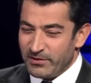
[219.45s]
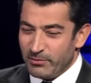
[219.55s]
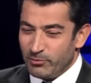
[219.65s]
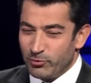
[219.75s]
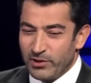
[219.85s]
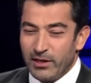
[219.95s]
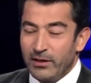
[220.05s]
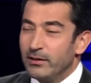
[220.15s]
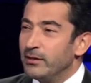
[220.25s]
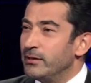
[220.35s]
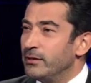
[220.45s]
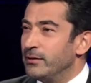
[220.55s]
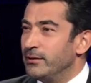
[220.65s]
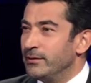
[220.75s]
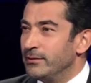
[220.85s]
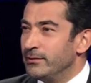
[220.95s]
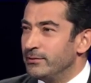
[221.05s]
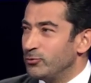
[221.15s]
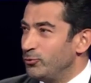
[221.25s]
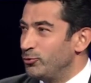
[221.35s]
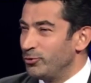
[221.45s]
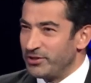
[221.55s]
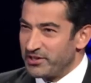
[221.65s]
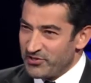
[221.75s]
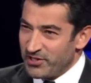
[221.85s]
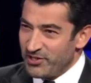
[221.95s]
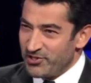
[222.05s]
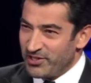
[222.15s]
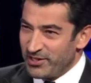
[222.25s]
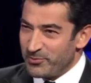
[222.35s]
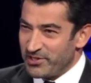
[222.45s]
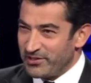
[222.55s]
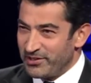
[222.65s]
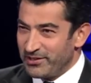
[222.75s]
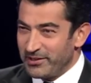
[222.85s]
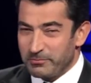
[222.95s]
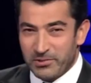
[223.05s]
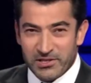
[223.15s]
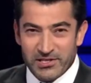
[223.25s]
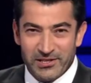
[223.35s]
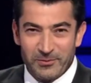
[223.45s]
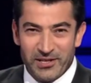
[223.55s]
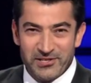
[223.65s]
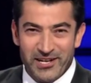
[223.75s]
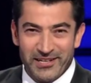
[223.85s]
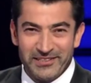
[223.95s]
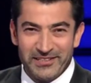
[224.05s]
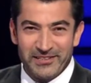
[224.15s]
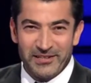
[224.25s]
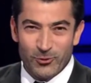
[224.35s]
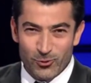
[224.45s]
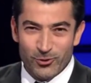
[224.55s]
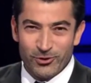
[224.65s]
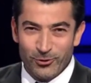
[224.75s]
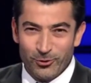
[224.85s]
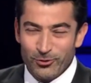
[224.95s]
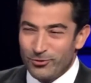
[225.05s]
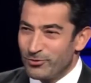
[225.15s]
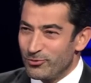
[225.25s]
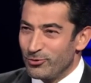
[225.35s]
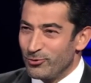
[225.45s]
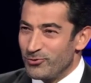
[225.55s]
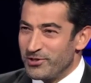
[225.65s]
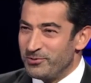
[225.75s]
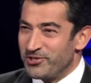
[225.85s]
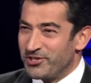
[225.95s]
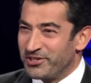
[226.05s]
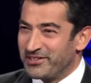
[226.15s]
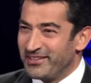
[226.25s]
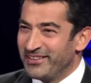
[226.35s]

Tabii burada e, stüdyodaki seyircilerimiz adına da Kızılırmak sakinlerinden özür diliyoruz. Evet ben de özür dilerim. çıktı.